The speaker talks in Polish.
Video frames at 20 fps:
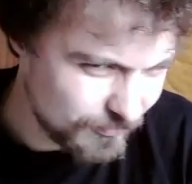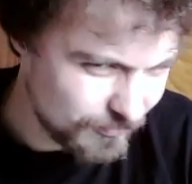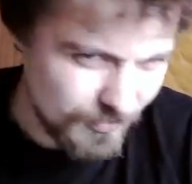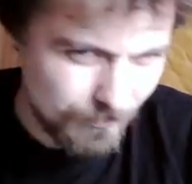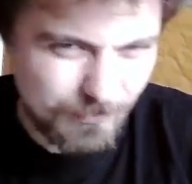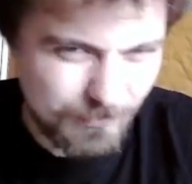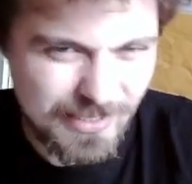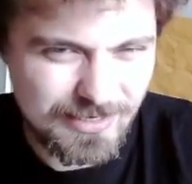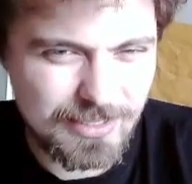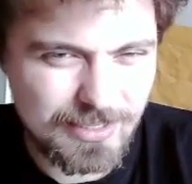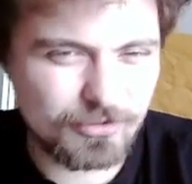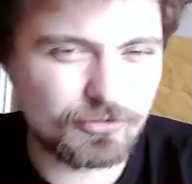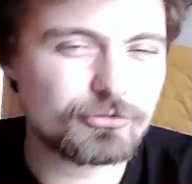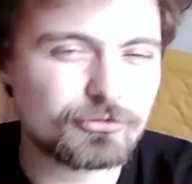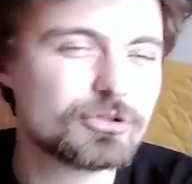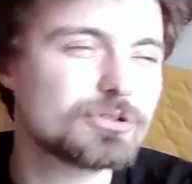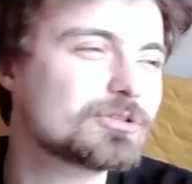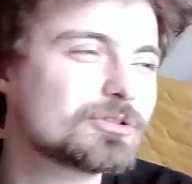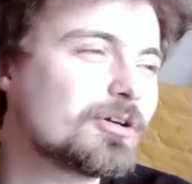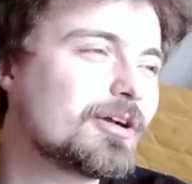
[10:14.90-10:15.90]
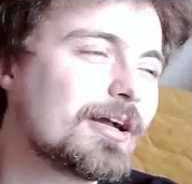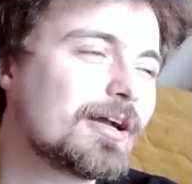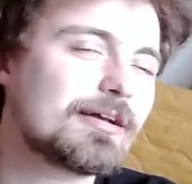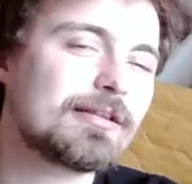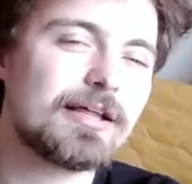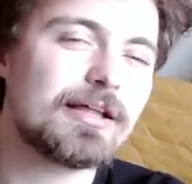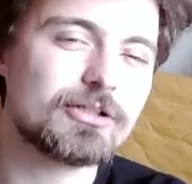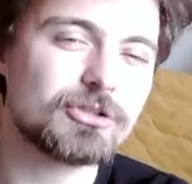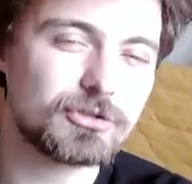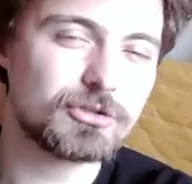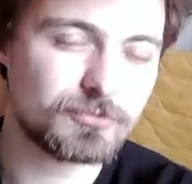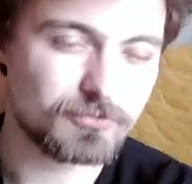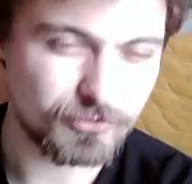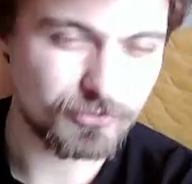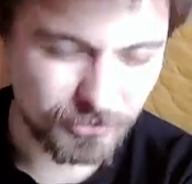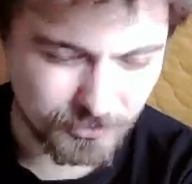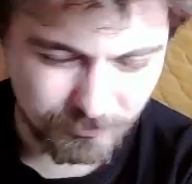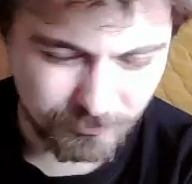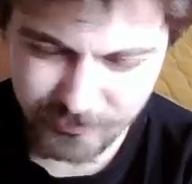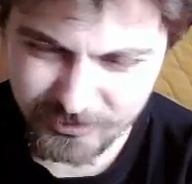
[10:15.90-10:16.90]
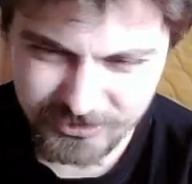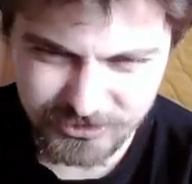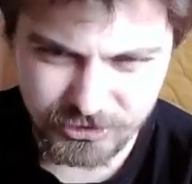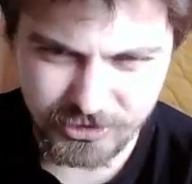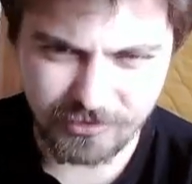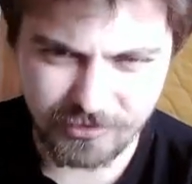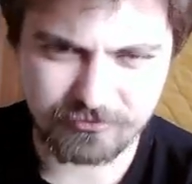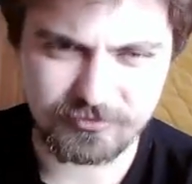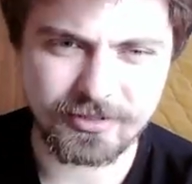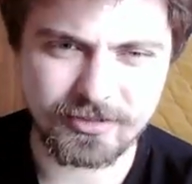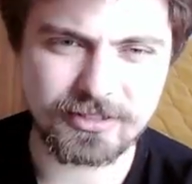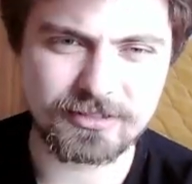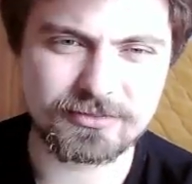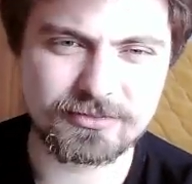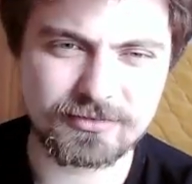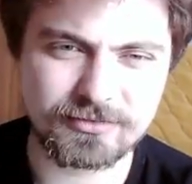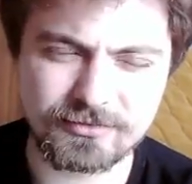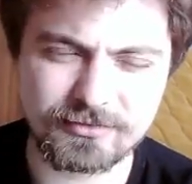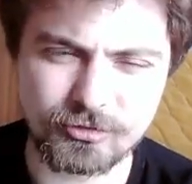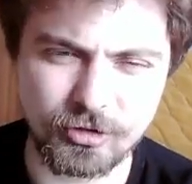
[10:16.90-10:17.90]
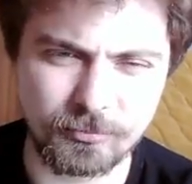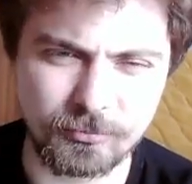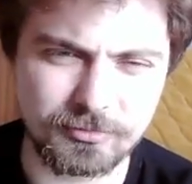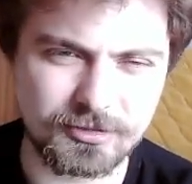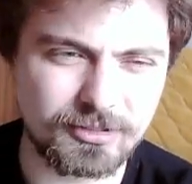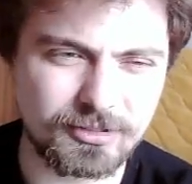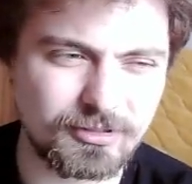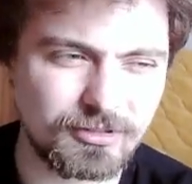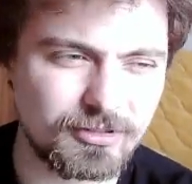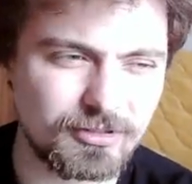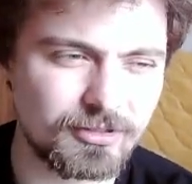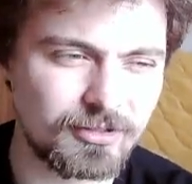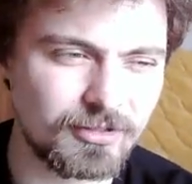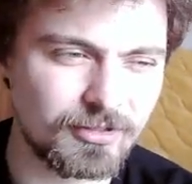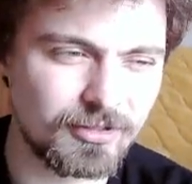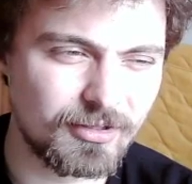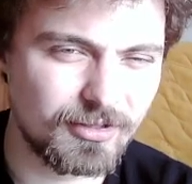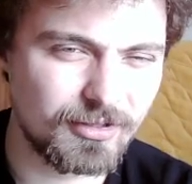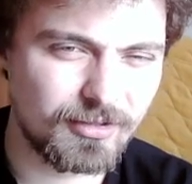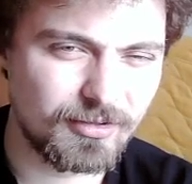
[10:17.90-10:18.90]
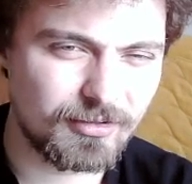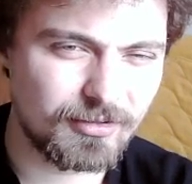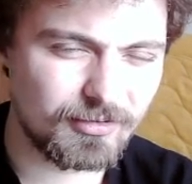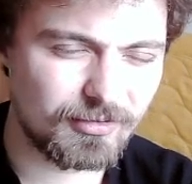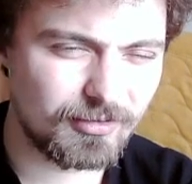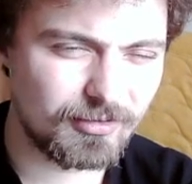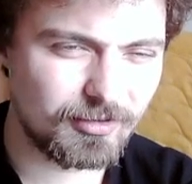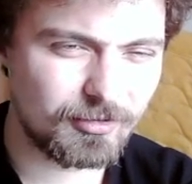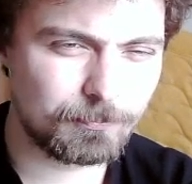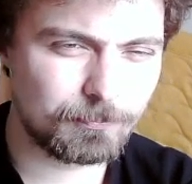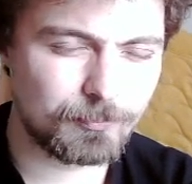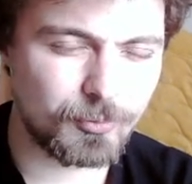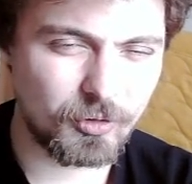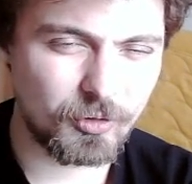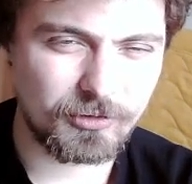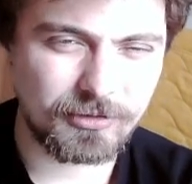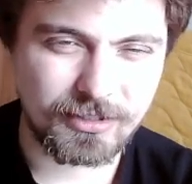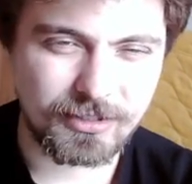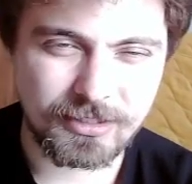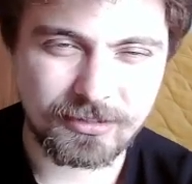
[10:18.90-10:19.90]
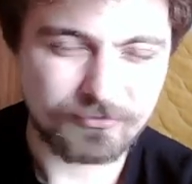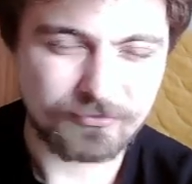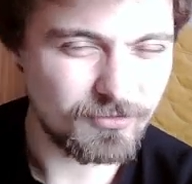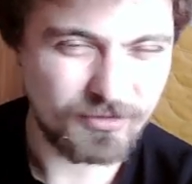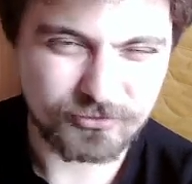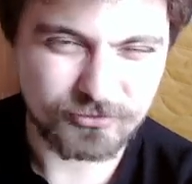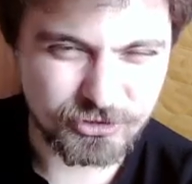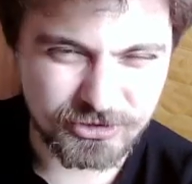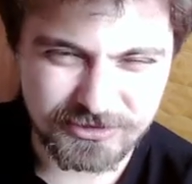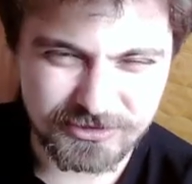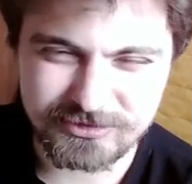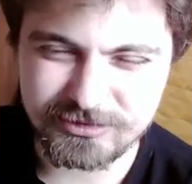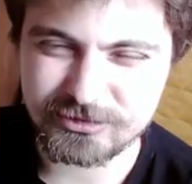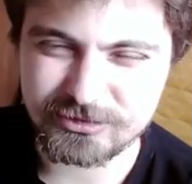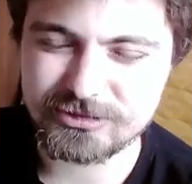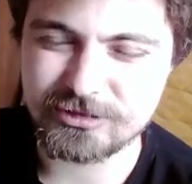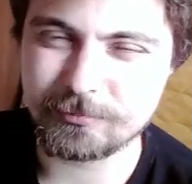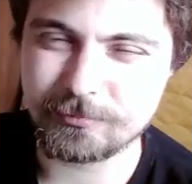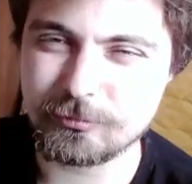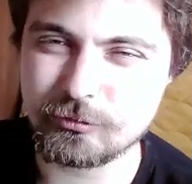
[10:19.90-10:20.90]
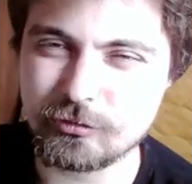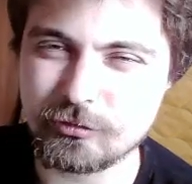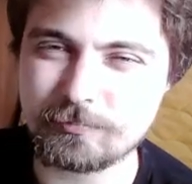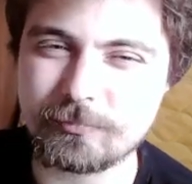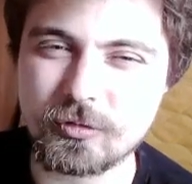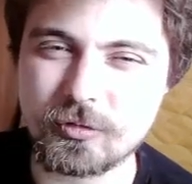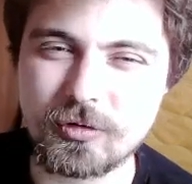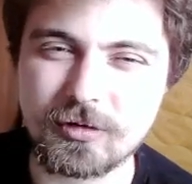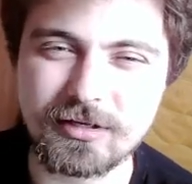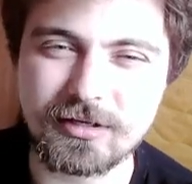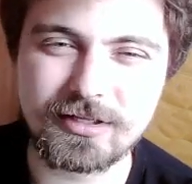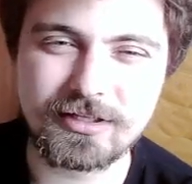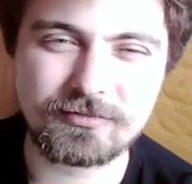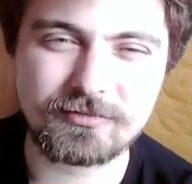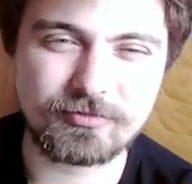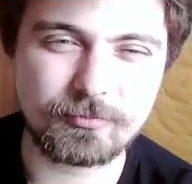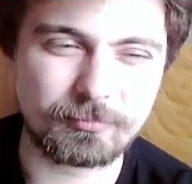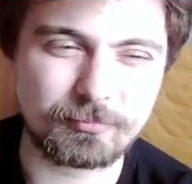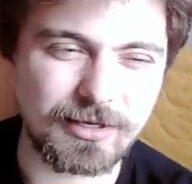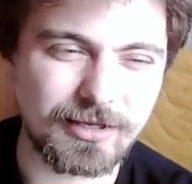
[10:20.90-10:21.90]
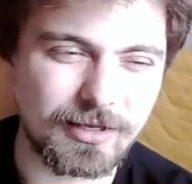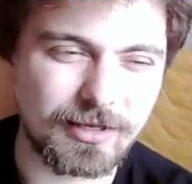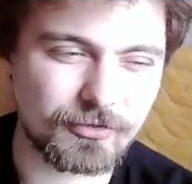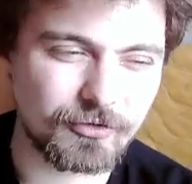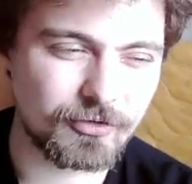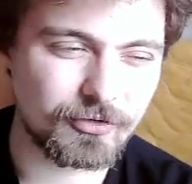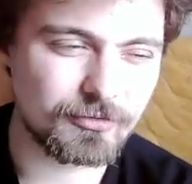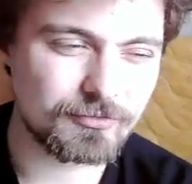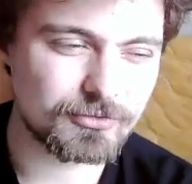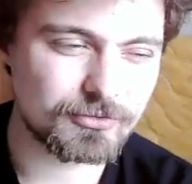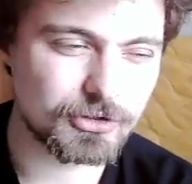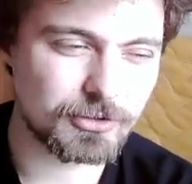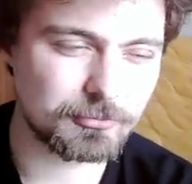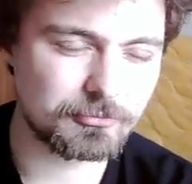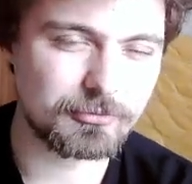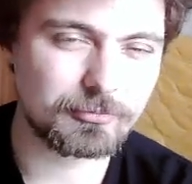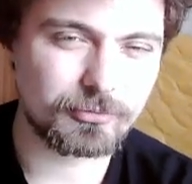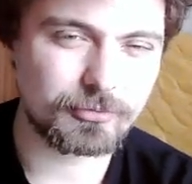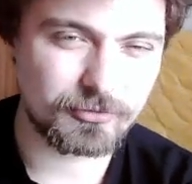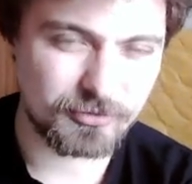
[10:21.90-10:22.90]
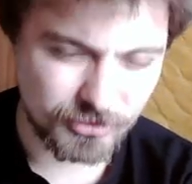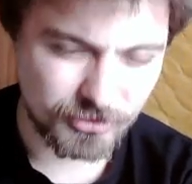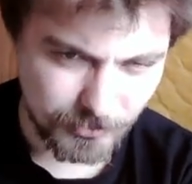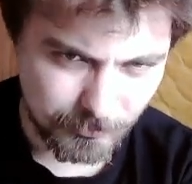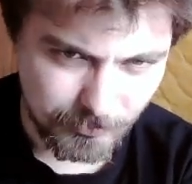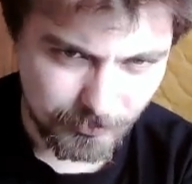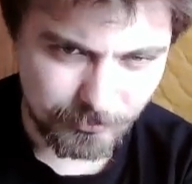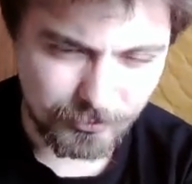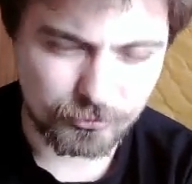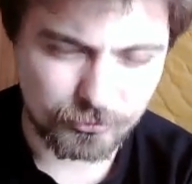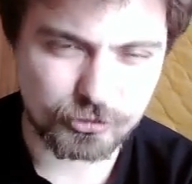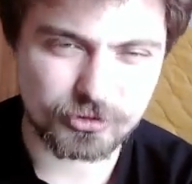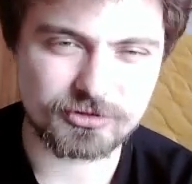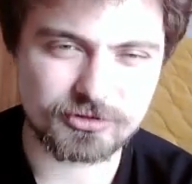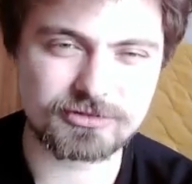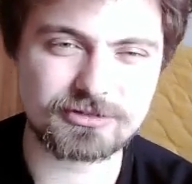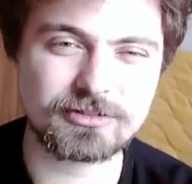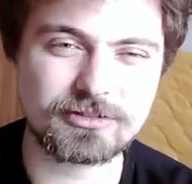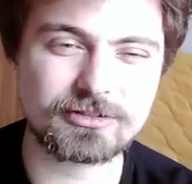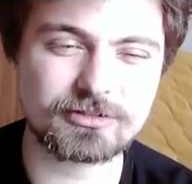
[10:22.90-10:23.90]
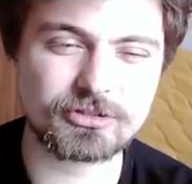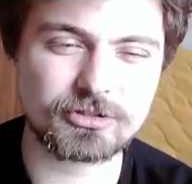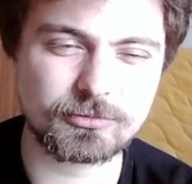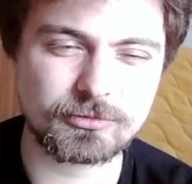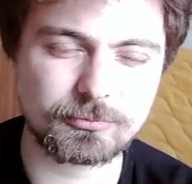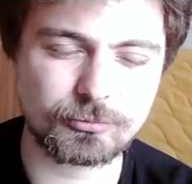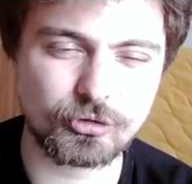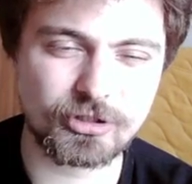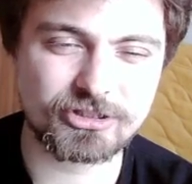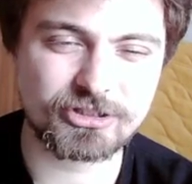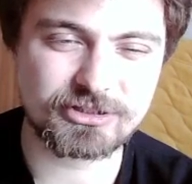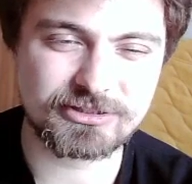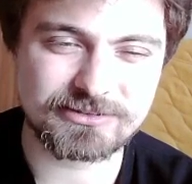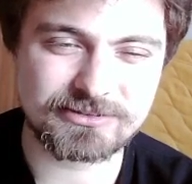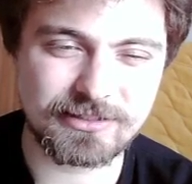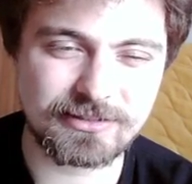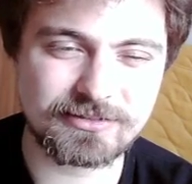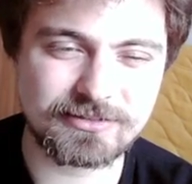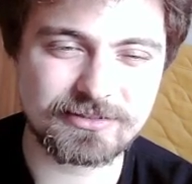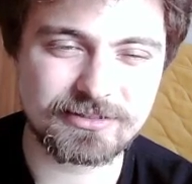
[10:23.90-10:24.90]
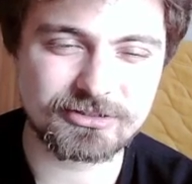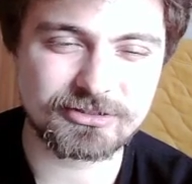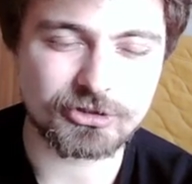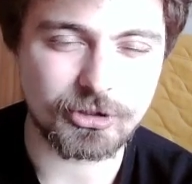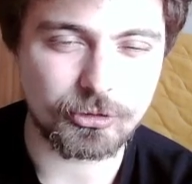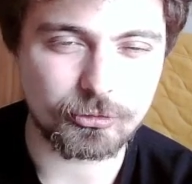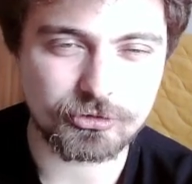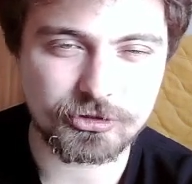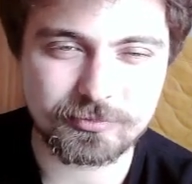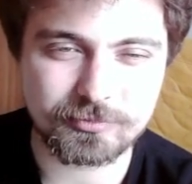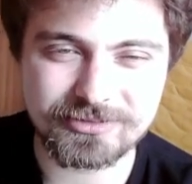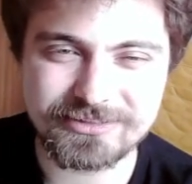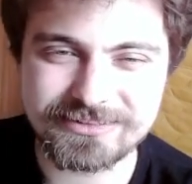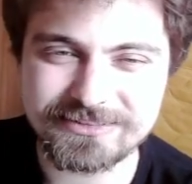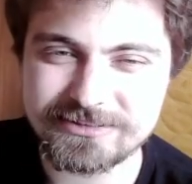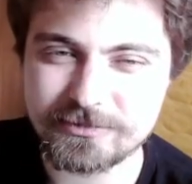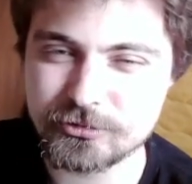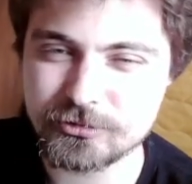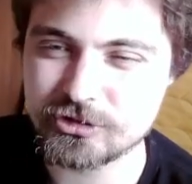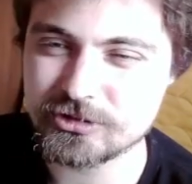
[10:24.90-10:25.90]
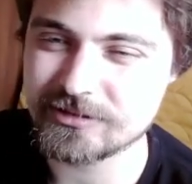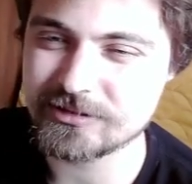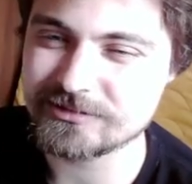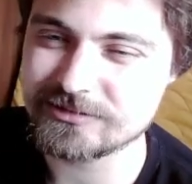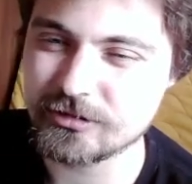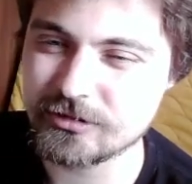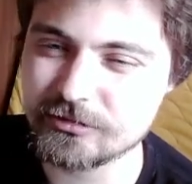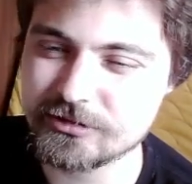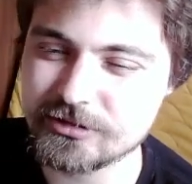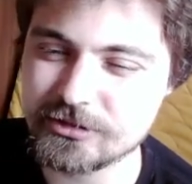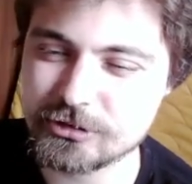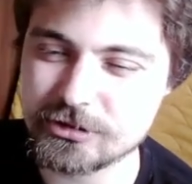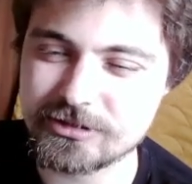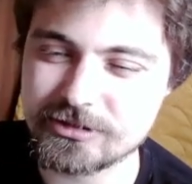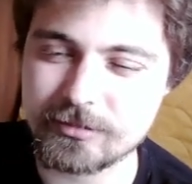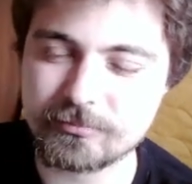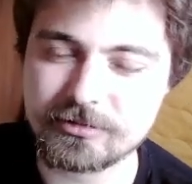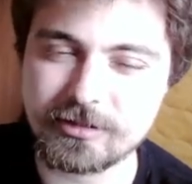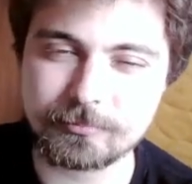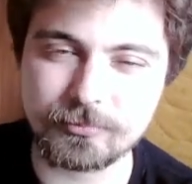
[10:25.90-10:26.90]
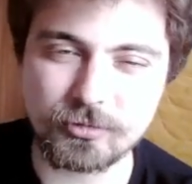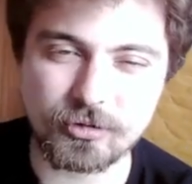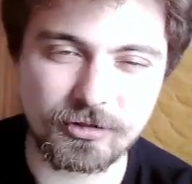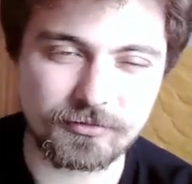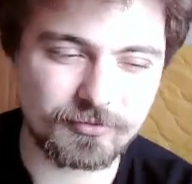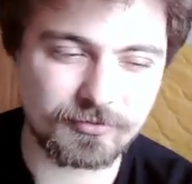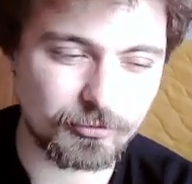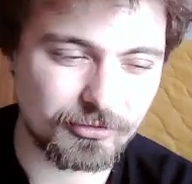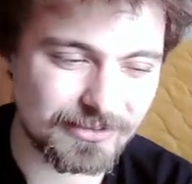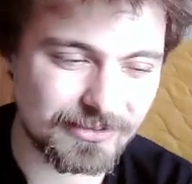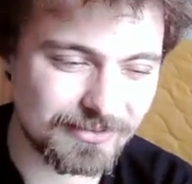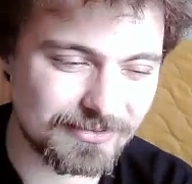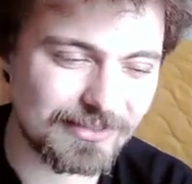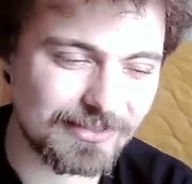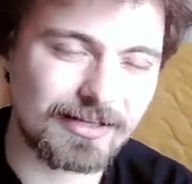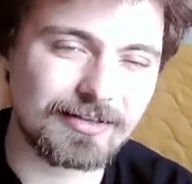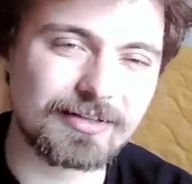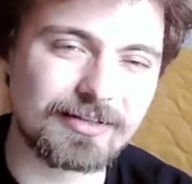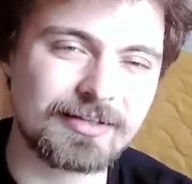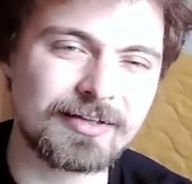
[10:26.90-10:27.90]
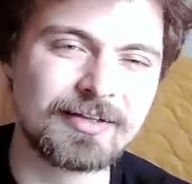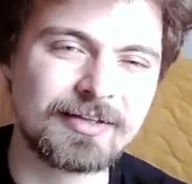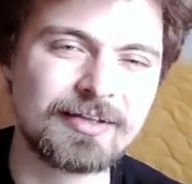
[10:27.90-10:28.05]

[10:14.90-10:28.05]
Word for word: wypalano wszystko jak leci, drzewa, domki, Y, pola, wszystko co było po kolei wypalano, żeby, był, żeby, był czyst, żeby była czysta linia strzału, żeby nic nie przeszkadzało, nikt się tam nie pochował i tak dalej.